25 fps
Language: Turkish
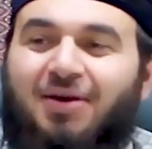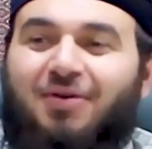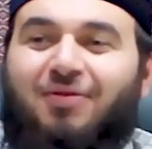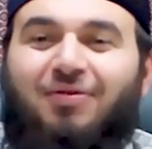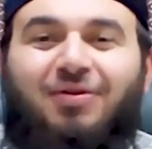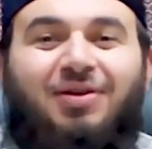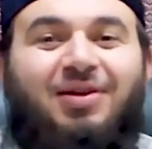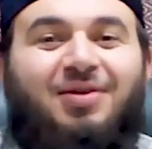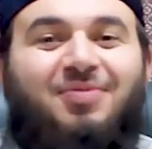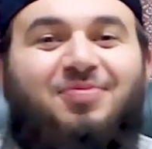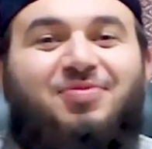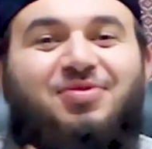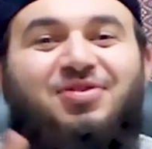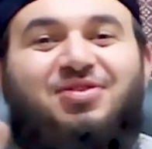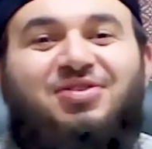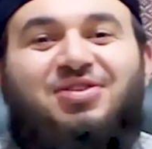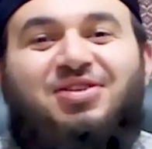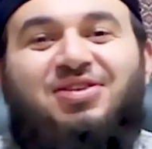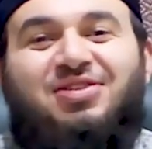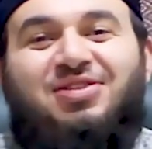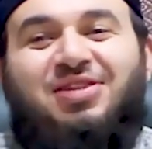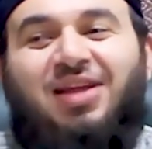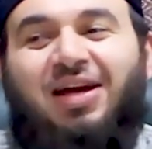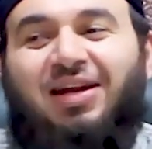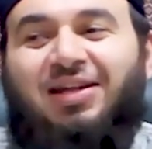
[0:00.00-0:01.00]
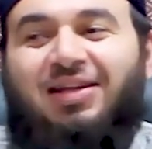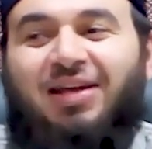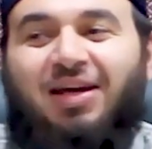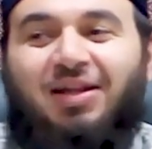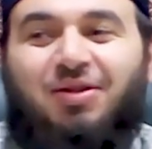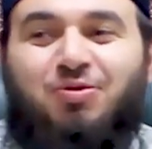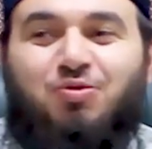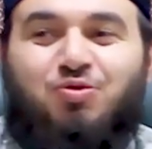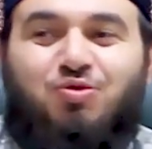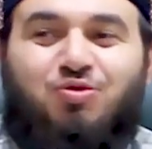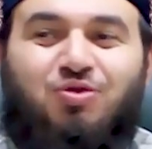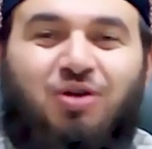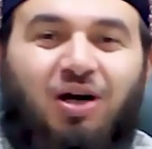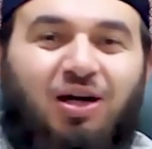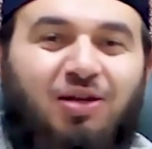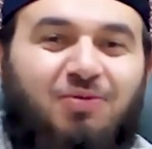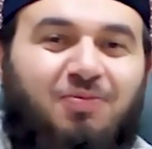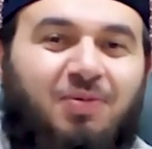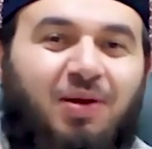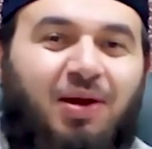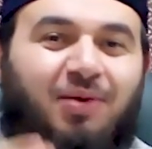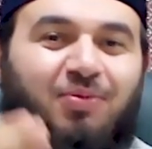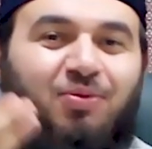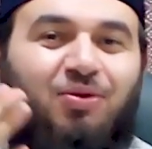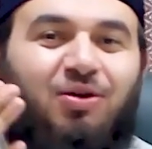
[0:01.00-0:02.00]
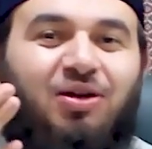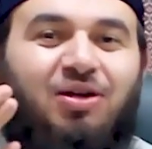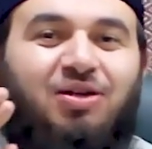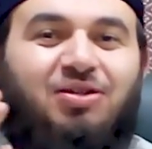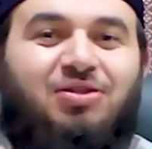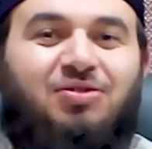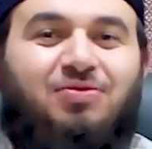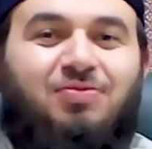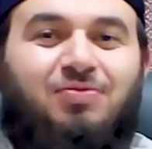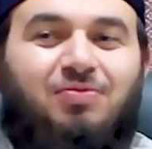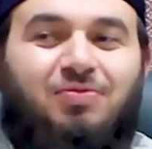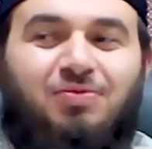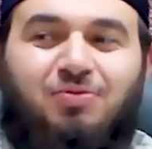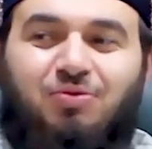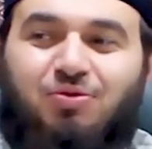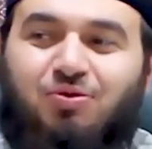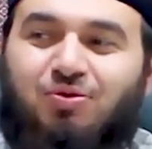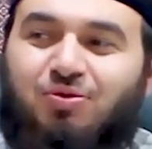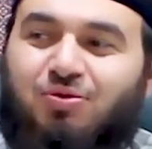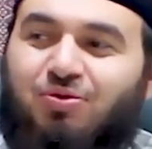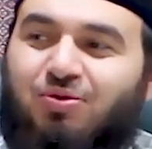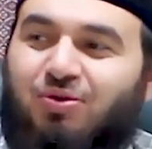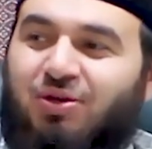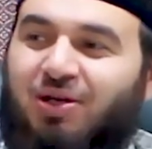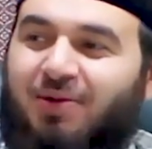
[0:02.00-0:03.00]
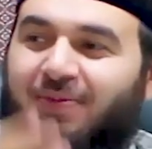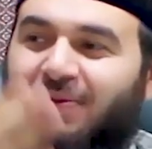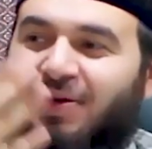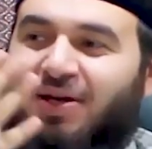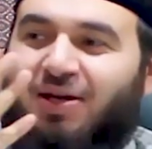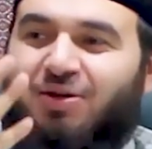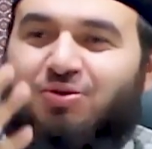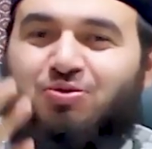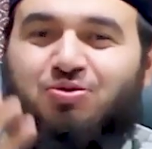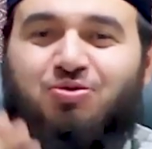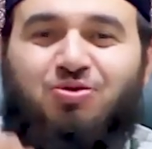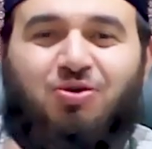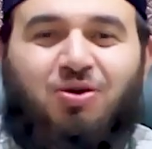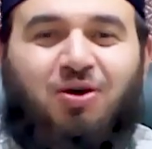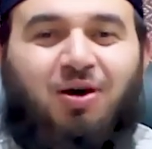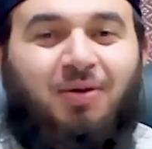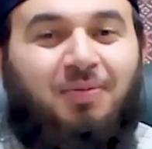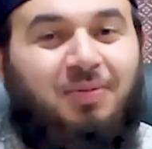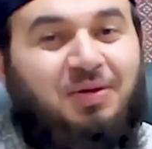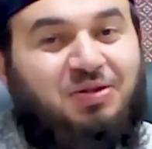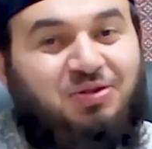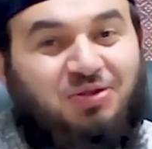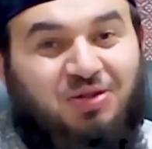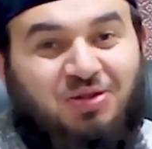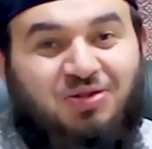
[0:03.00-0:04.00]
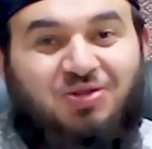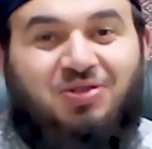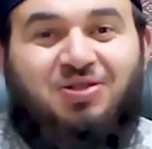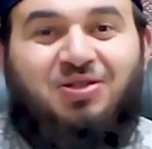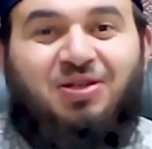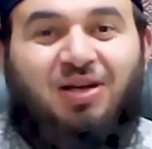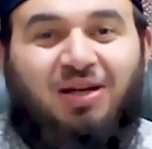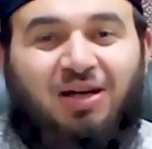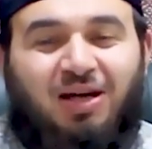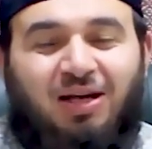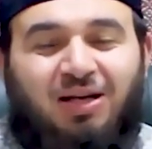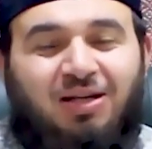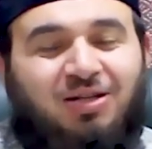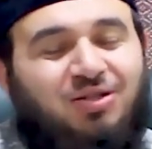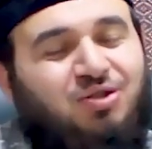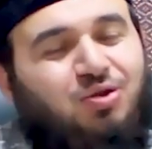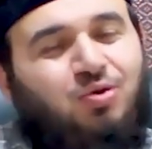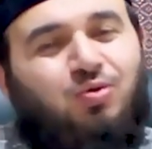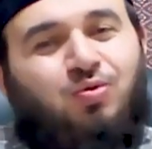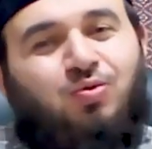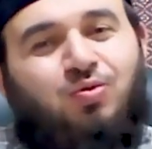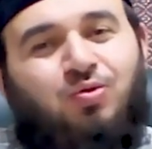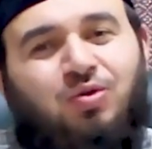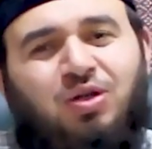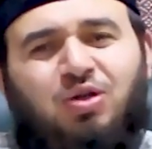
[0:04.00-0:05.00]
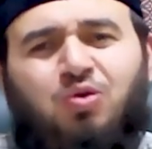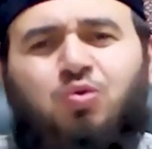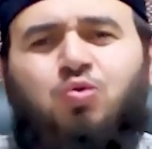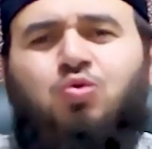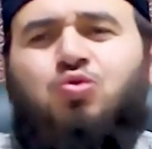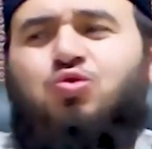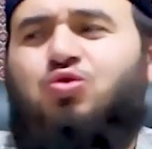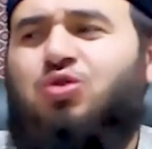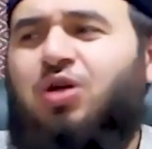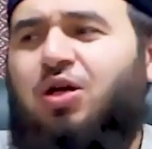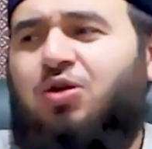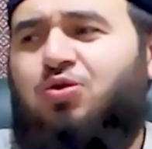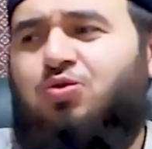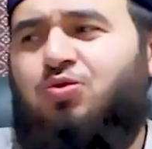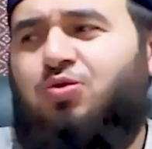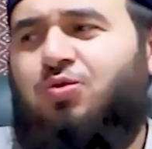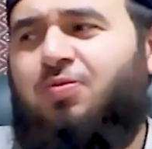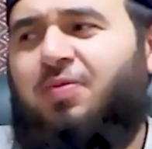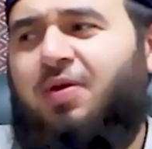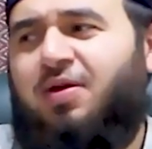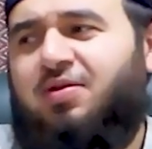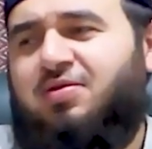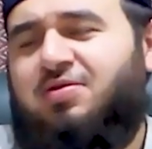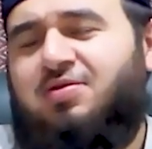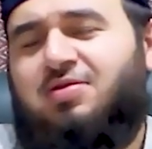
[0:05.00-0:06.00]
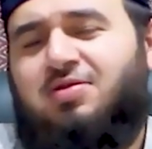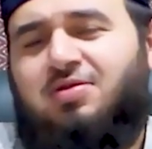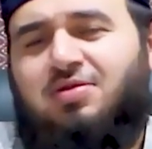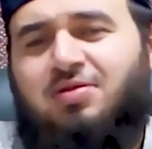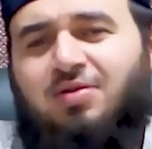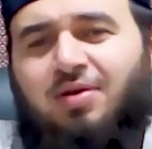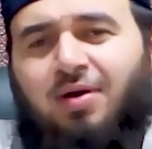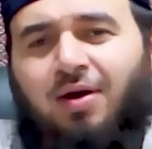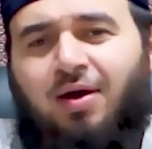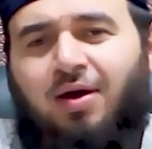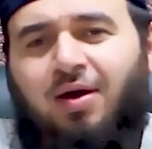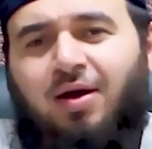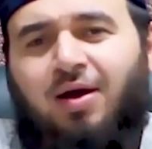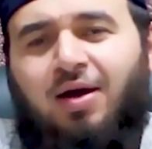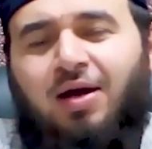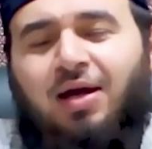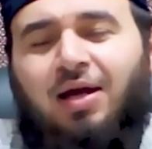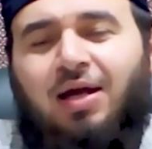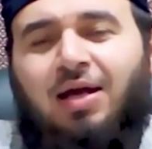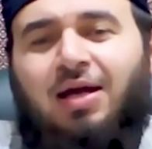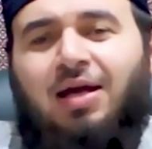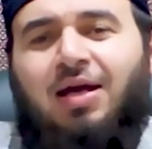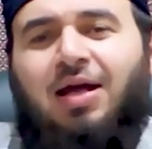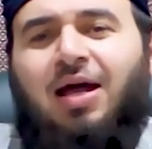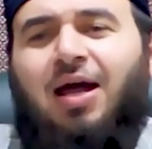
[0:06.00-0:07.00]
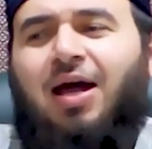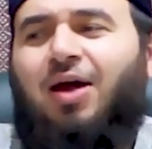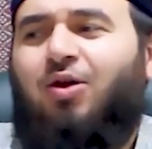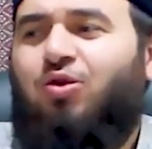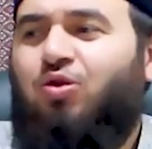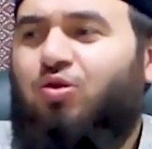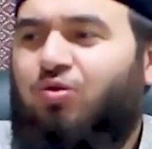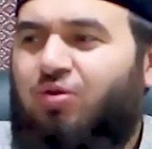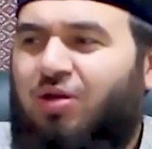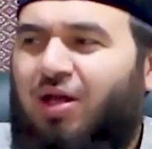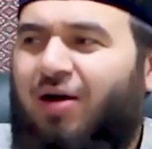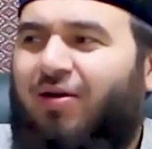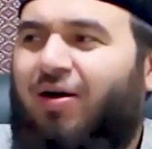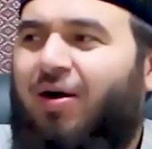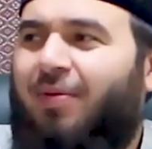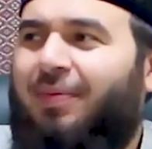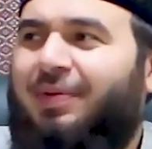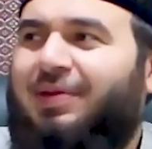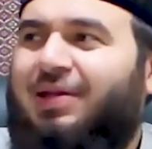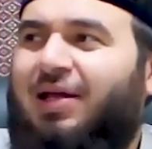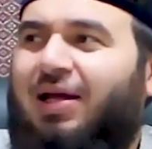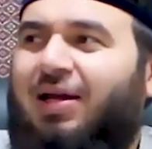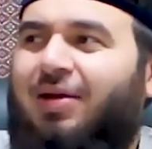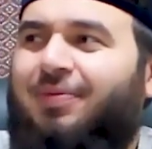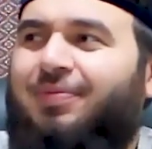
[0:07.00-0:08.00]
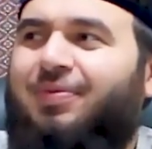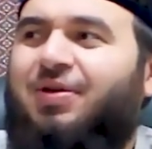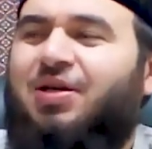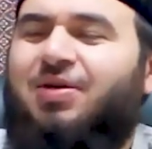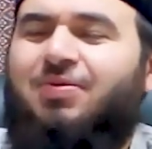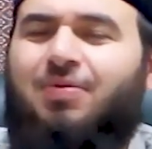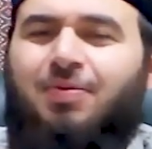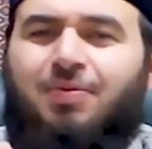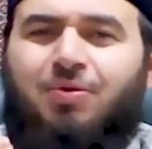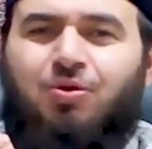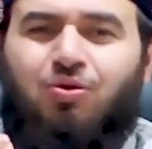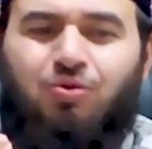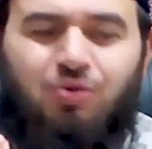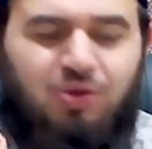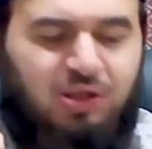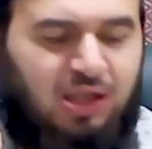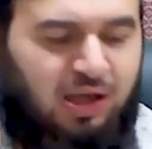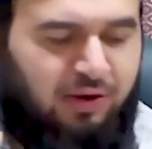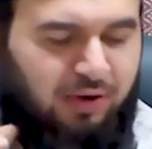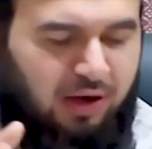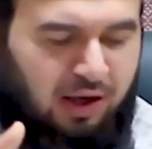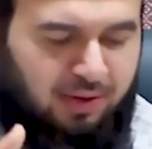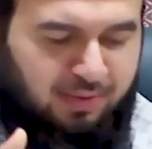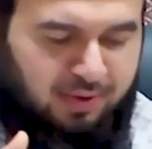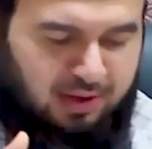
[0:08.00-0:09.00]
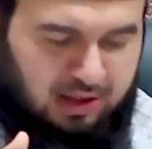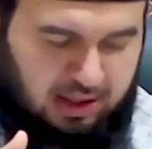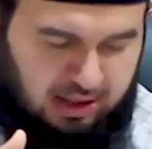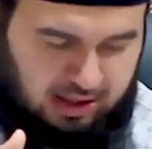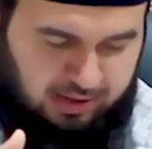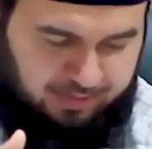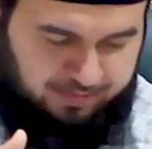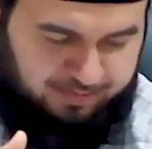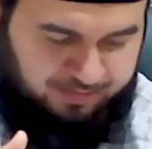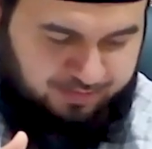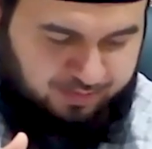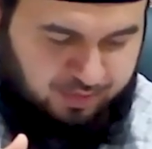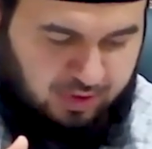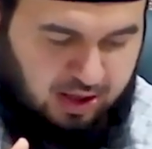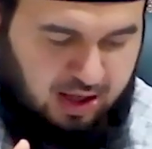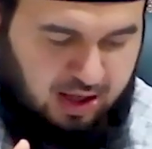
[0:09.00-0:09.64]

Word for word: film dizi izlerken 3 saat bile böyle su gibi geçiyor ama işte zikire gelince 3 saat sürmez. Her gün devam edelim. 21 gün devam edelim.